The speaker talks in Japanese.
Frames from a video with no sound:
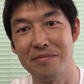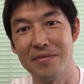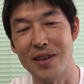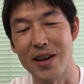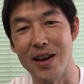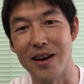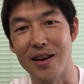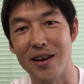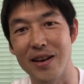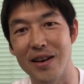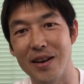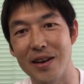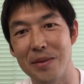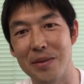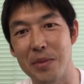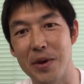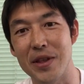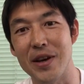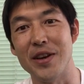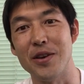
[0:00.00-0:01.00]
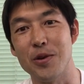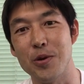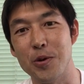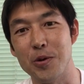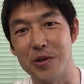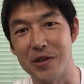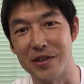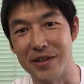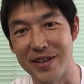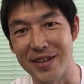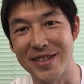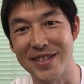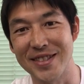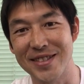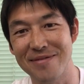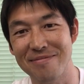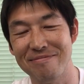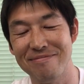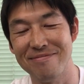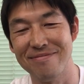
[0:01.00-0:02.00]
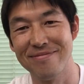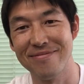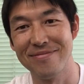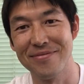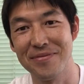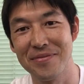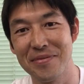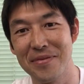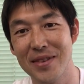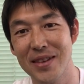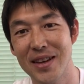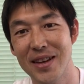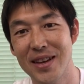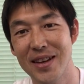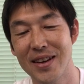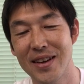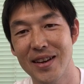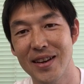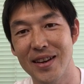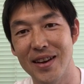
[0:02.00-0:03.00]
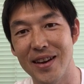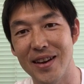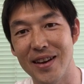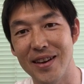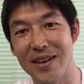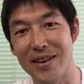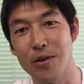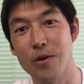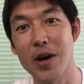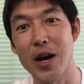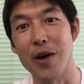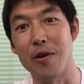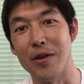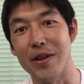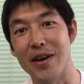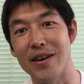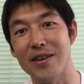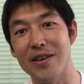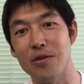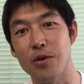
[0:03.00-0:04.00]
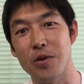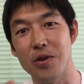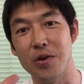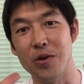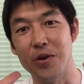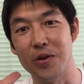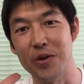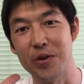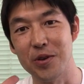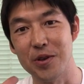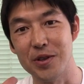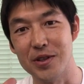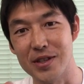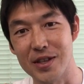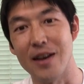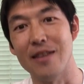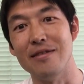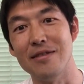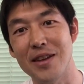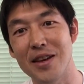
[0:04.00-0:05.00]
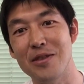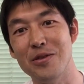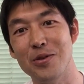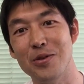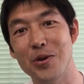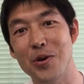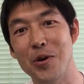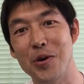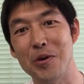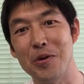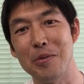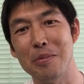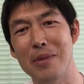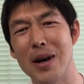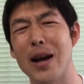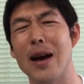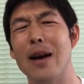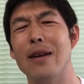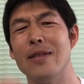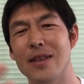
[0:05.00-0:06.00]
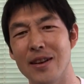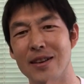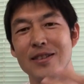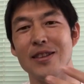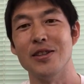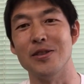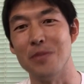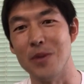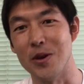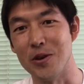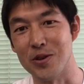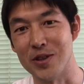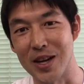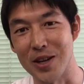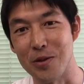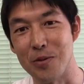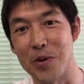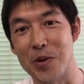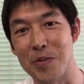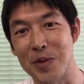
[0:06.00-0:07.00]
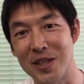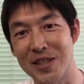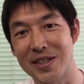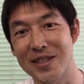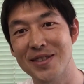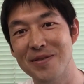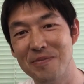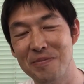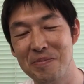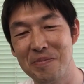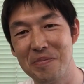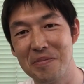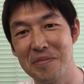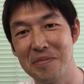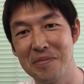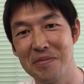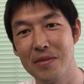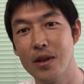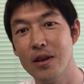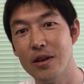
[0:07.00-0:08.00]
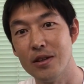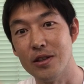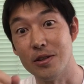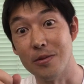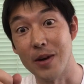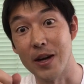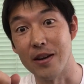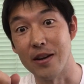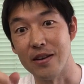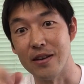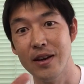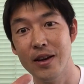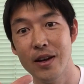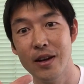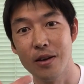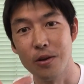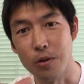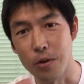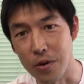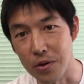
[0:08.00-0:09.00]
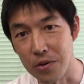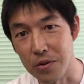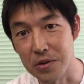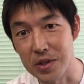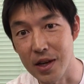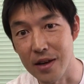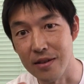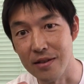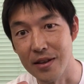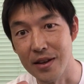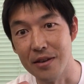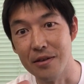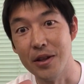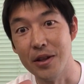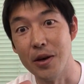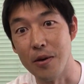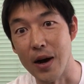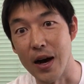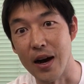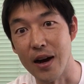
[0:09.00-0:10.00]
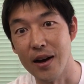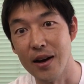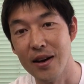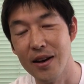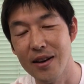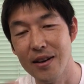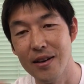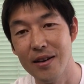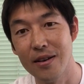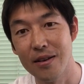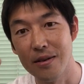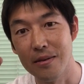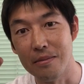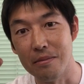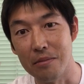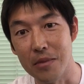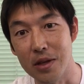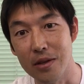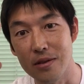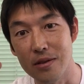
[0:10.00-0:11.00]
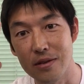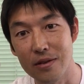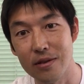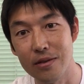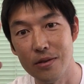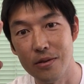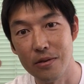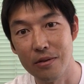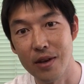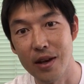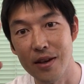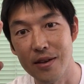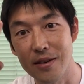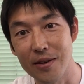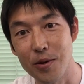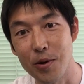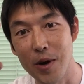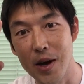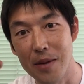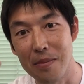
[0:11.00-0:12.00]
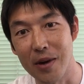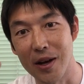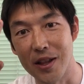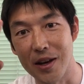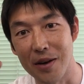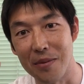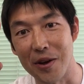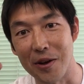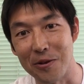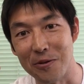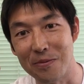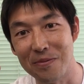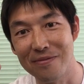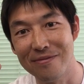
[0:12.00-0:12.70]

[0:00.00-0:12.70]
えー、メダイコーチです、えー、今回はね、このチャンネルの、まあ、簡単な説明をしたいと思います。ズバリ、このチャンネルでは3つの言語が学べる。